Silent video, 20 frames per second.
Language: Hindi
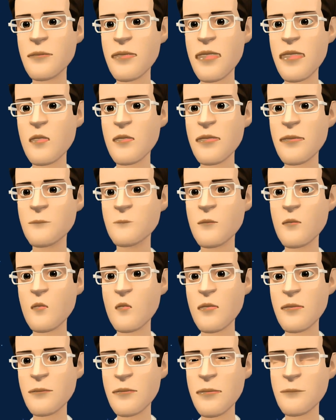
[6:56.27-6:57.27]
अमेरिकी
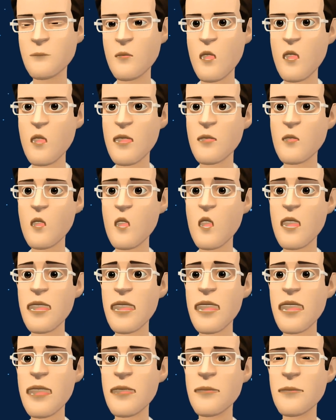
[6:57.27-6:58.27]
अंतरिक्ष कमान के
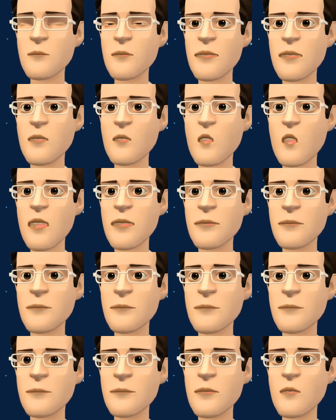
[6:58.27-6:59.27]
कमांडर जेम्स
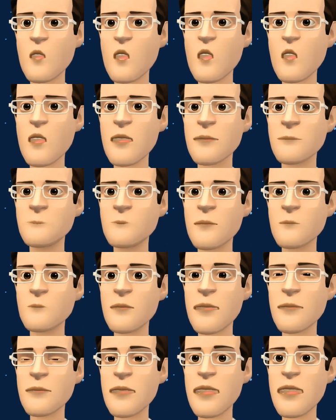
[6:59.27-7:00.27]
डिकनसन ने
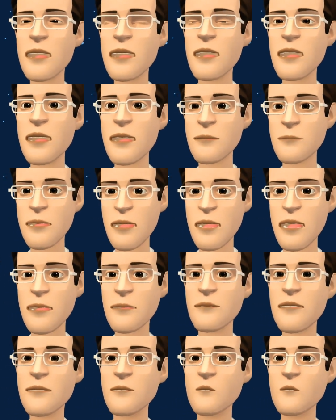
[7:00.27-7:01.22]
अप्रैल 2021